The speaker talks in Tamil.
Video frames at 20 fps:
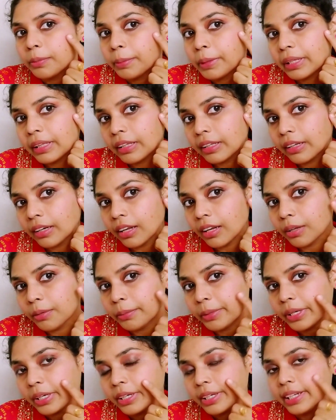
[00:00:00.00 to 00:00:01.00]
பாத்தீங்கன்னா பார்த்தீங்கன்னா
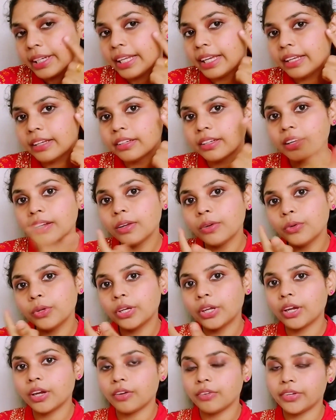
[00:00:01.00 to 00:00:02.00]
நமக்கு நீட்டான
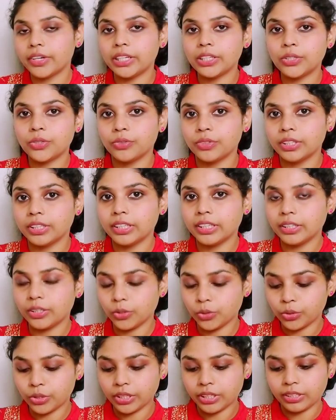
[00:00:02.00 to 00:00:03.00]
ஒரு கவரேஜ் வந்து
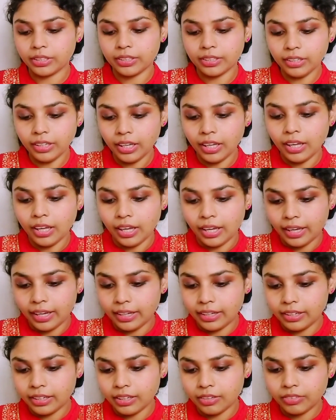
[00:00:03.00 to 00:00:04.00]
இது கொடுக்குது
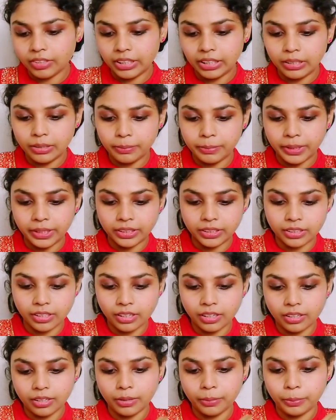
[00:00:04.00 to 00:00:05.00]
அண்ட் நான் வந்து
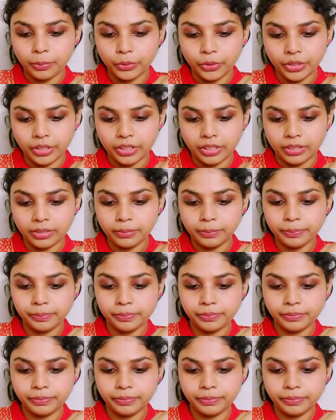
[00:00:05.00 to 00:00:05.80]
மஸ்காரா போட்டுக்கிறேன்